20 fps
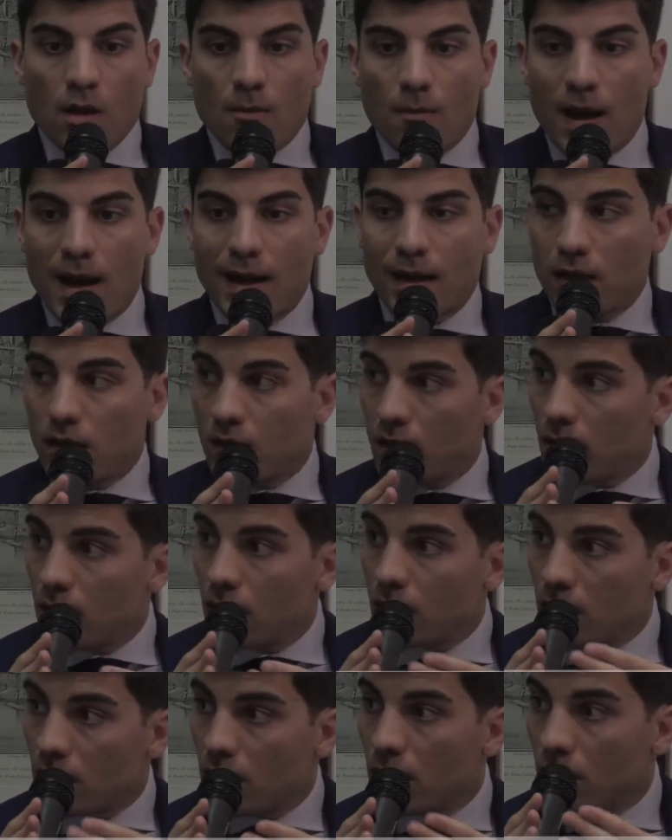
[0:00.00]
ma
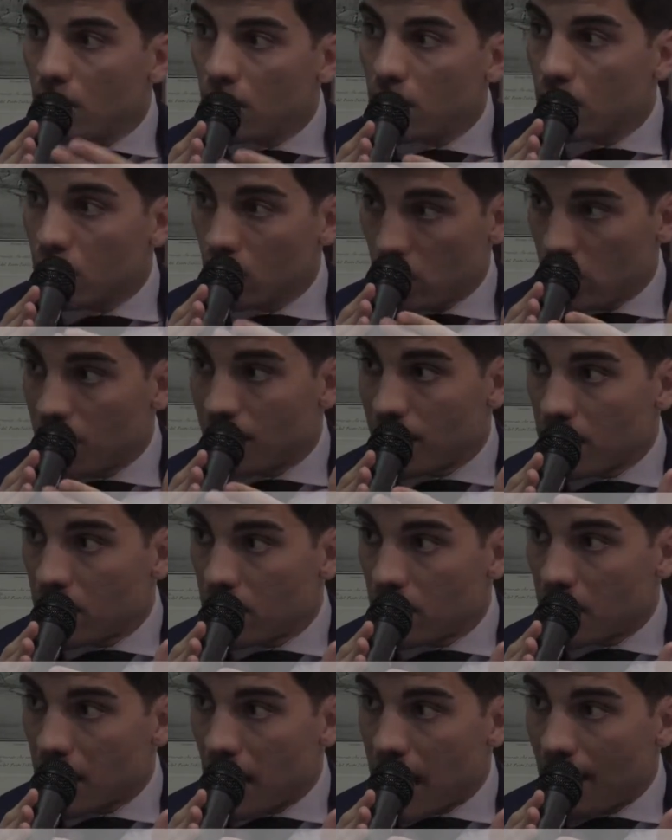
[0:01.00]
non
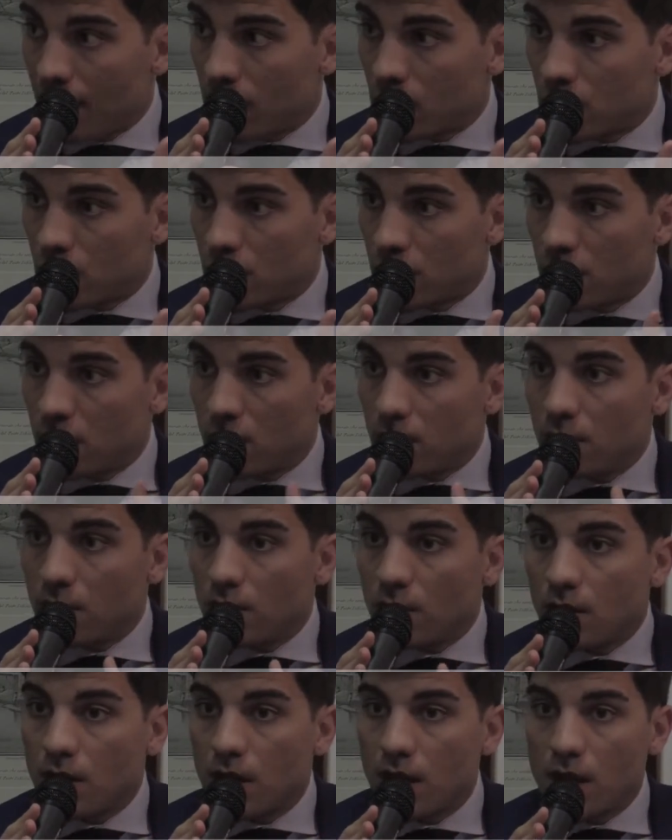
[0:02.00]
dimentichiamoci
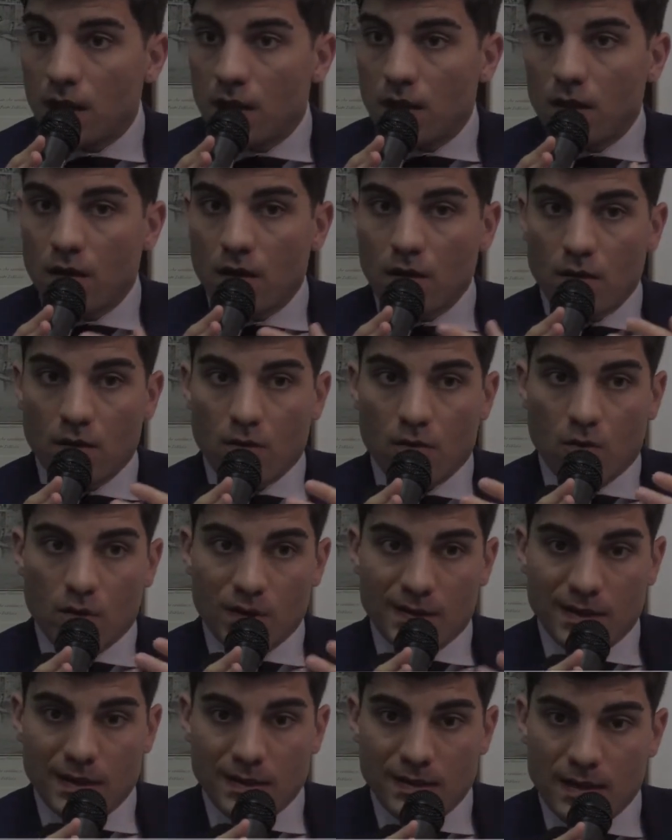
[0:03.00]
che
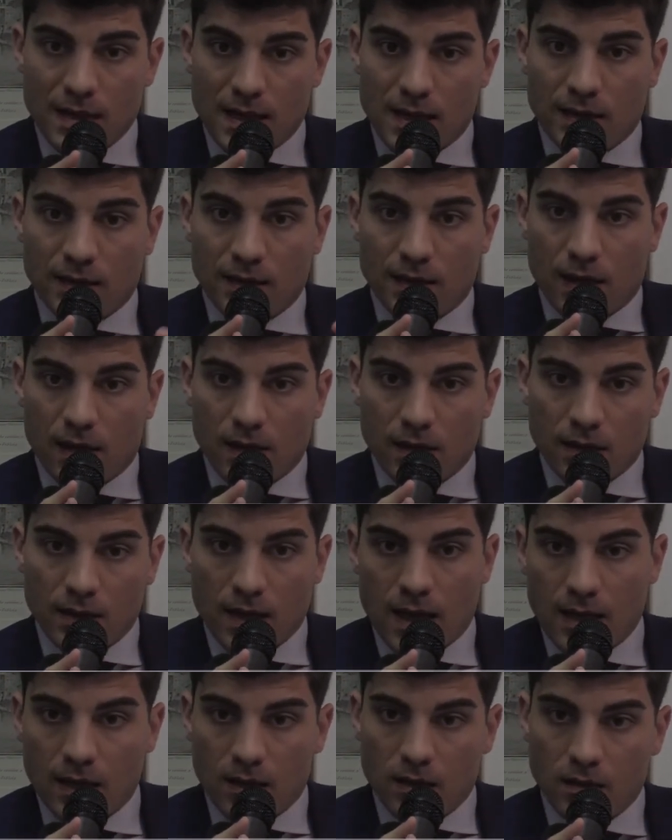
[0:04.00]
questa azienda
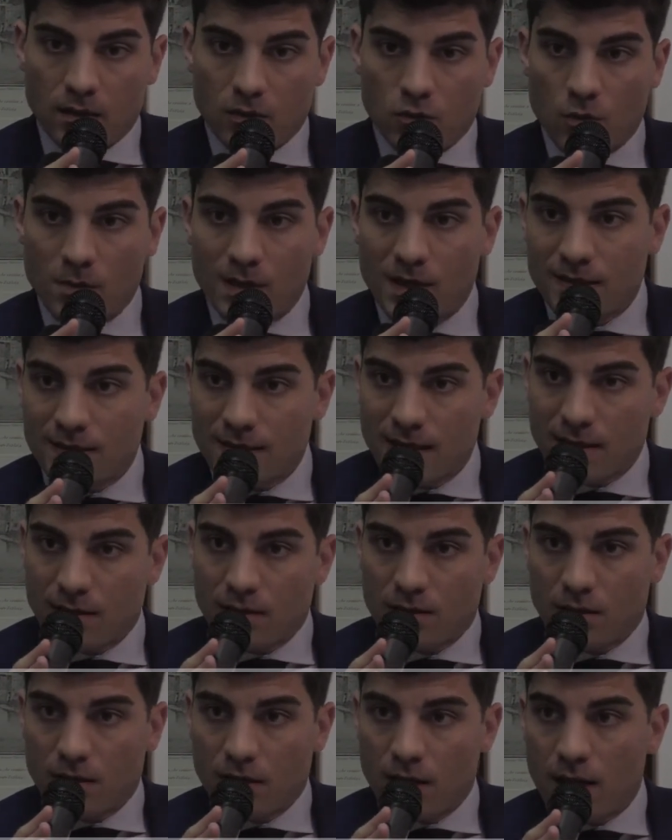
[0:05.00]
dal
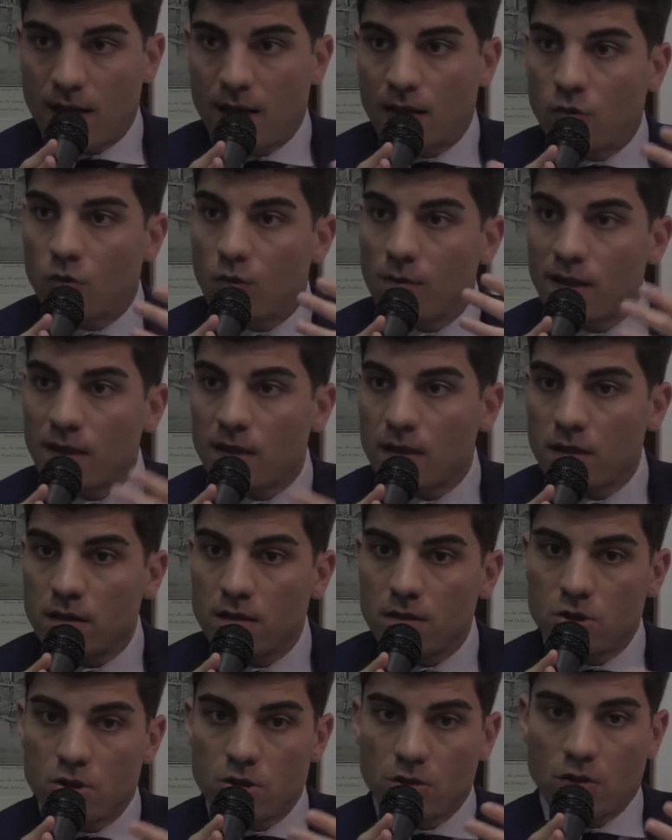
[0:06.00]
2007 al
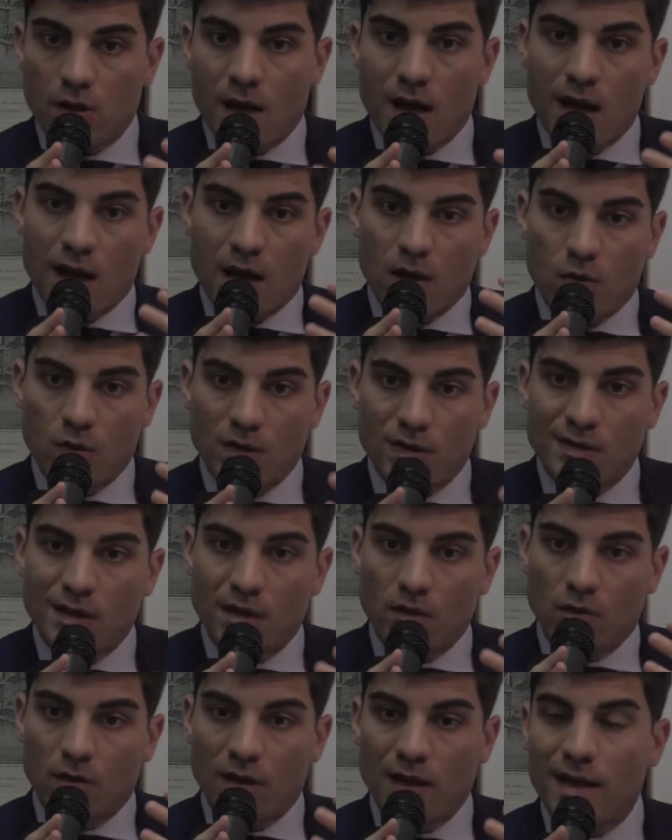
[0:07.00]
2013 non ha
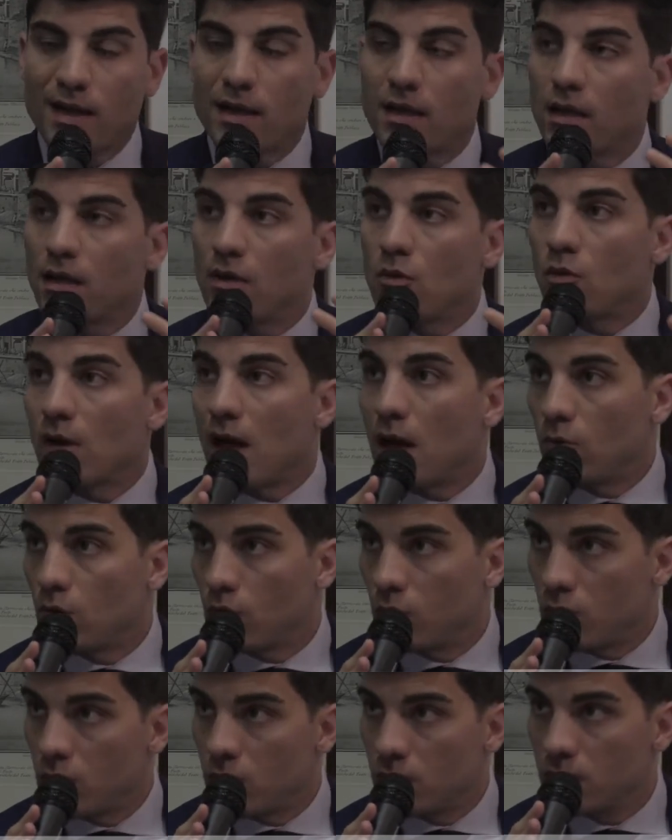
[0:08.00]
acquistato neanche un
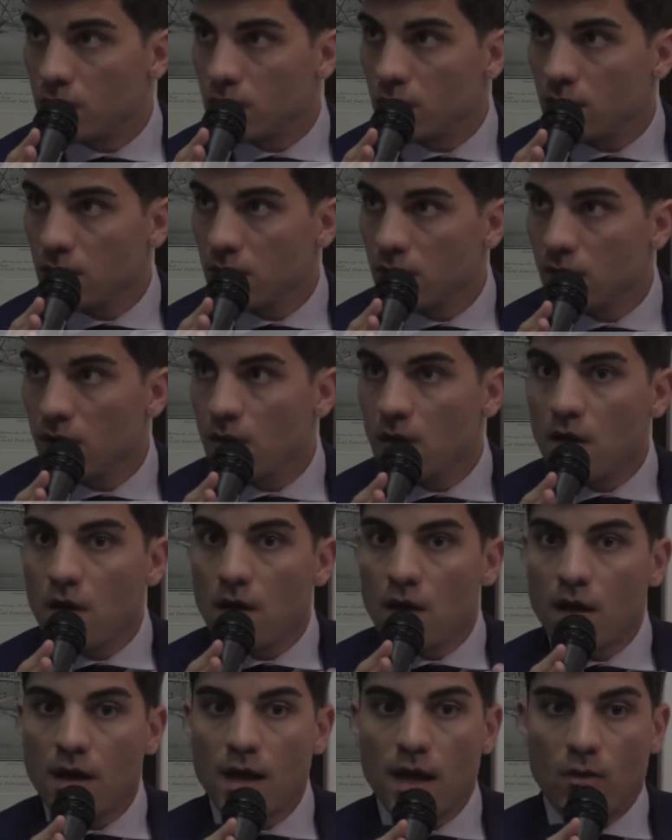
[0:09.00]
autobus,
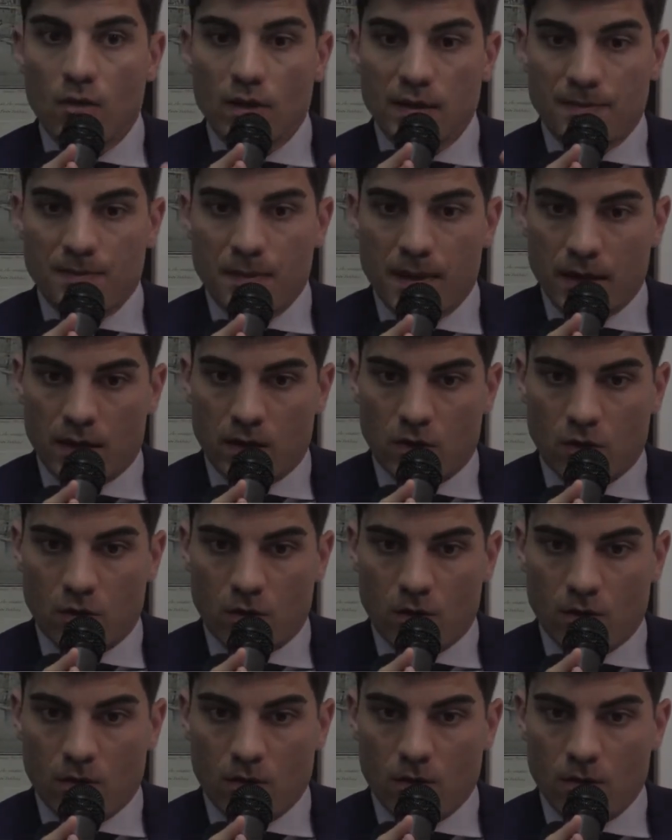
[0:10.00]
che è un
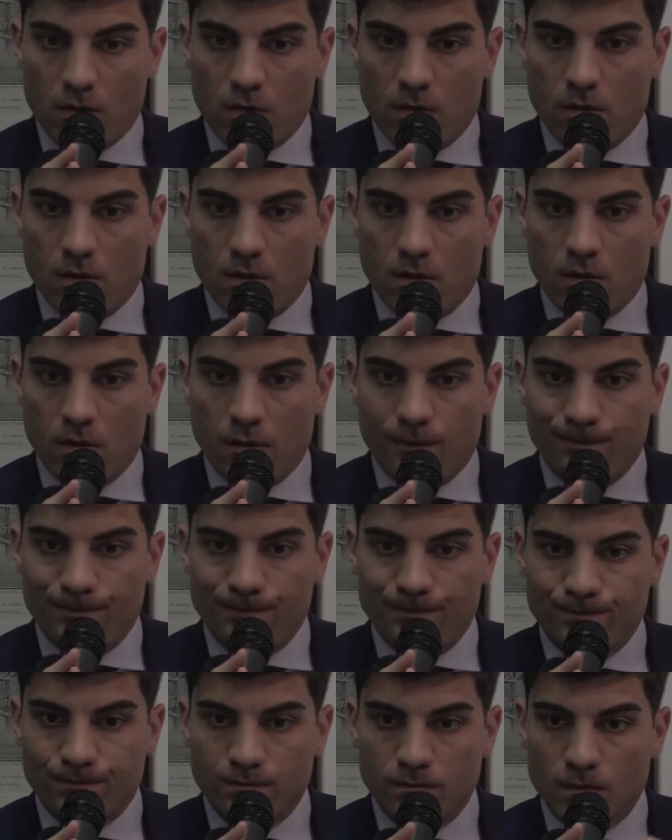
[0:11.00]
aspetto
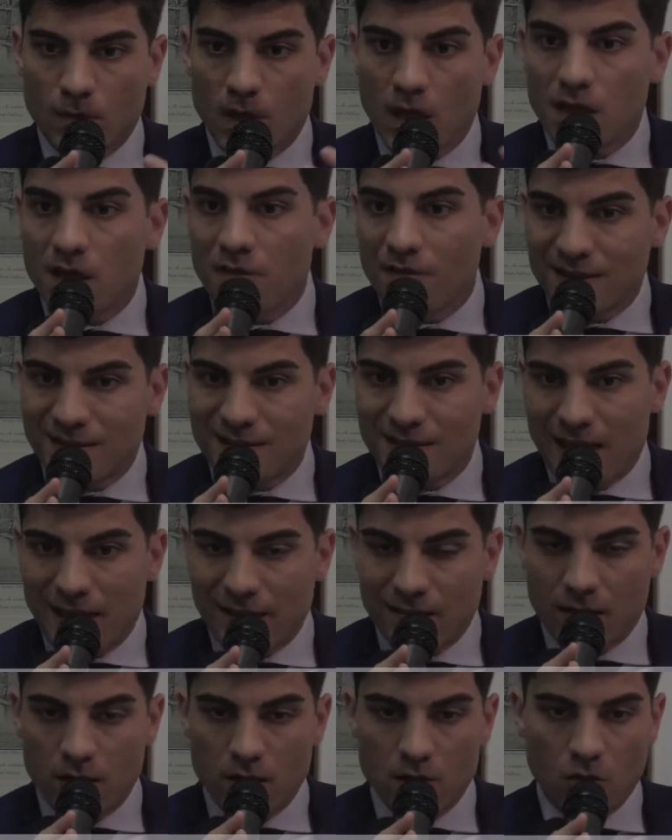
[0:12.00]
ehm,
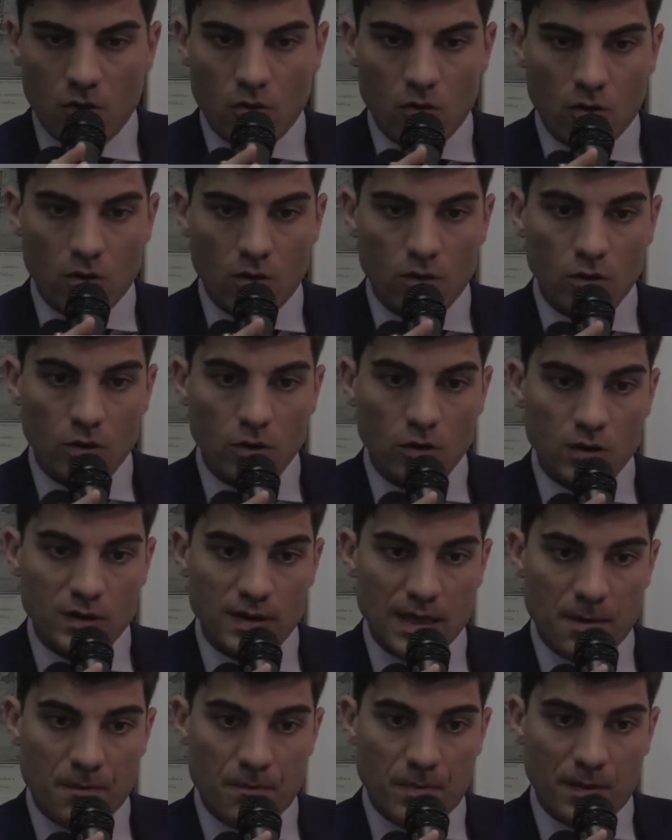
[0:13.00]
devastante. Io lo, lo, dico
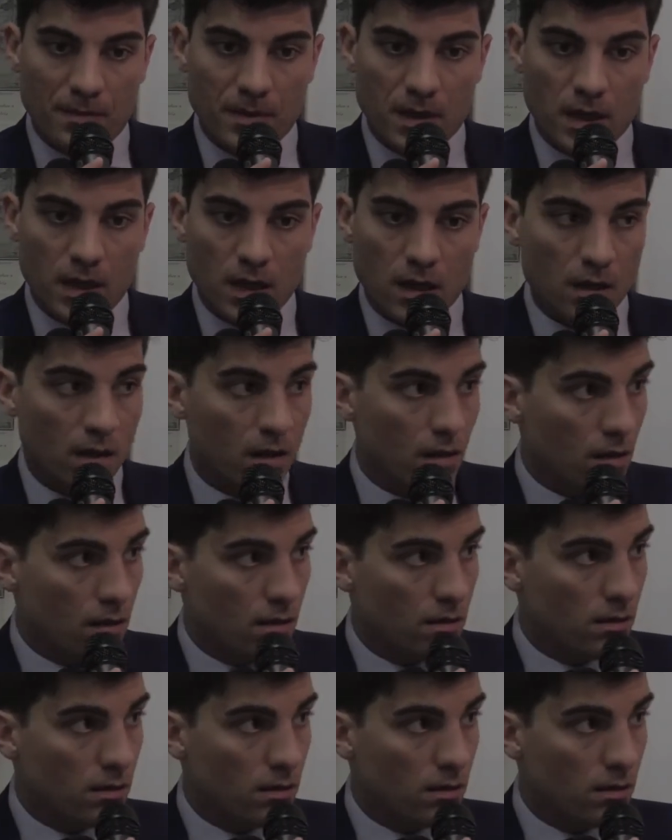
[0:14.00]
sempre perché